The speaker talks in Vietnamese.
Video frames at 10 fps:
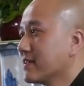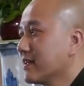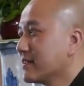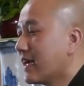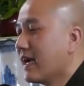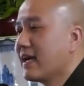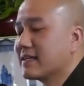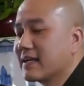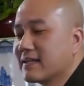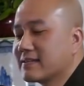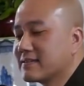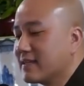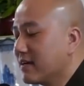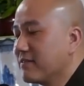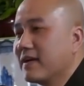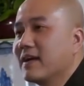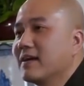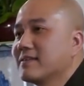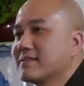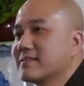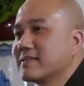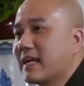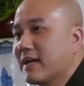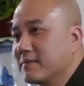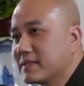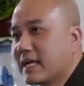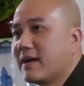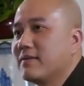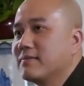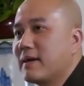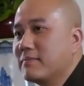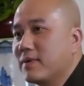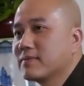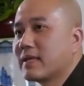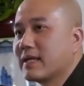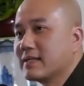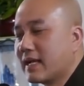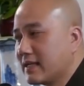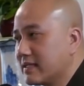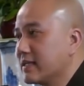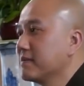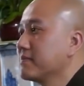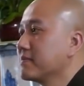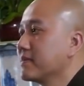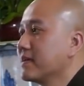Tất cả hành khách trở về hết. Ngày hôm sau ba mươi mốt Tây ra đi tiếp.